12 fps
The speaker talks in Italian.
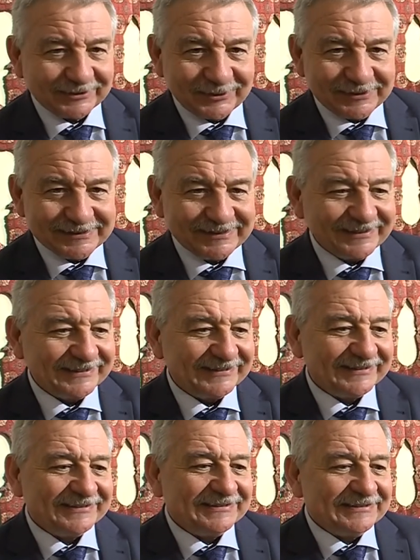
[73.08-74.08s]
e quindi
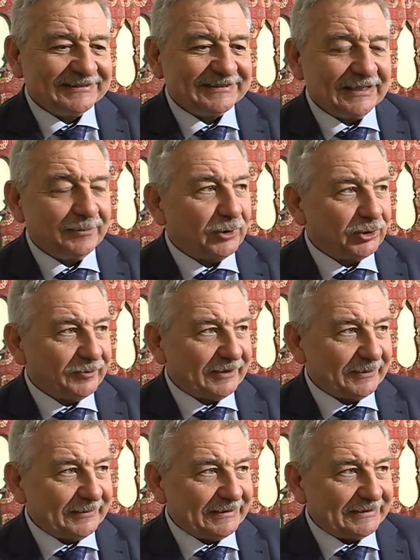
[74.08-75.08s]
nel modo
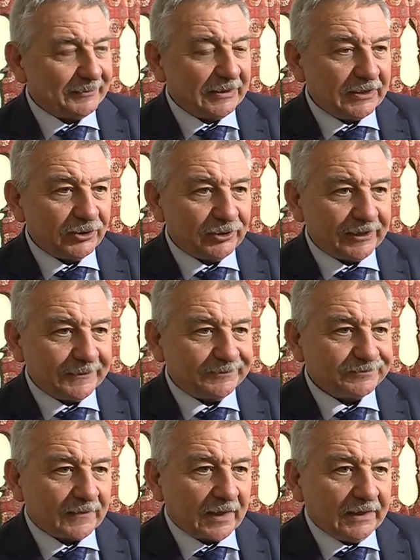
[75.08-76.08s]
veramente migliore
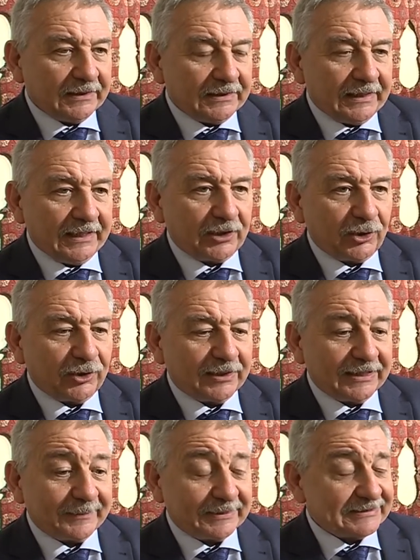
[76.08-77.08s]
e con
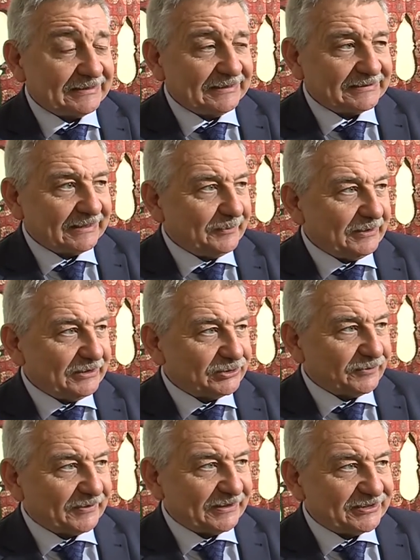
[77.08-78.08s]
la presenza del
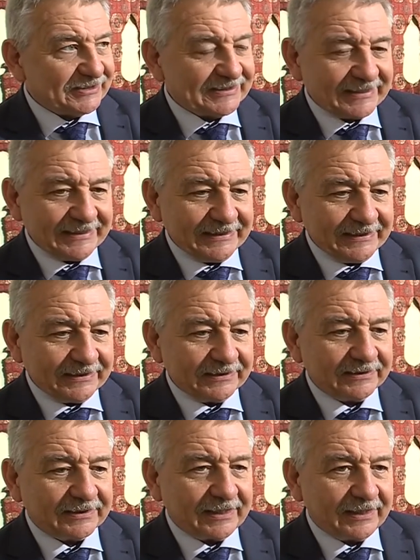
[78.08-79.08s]
ministro
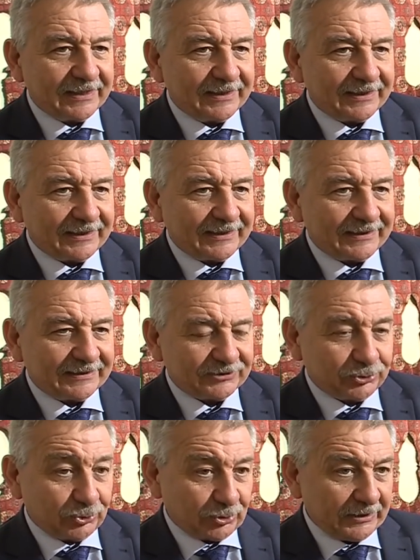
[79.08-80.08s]
Franceschini che ha
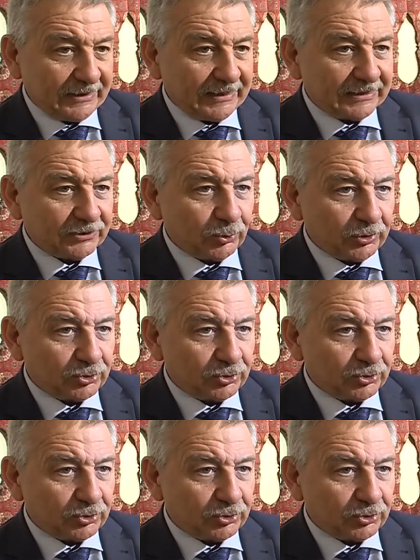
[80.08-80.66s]
sottolineato in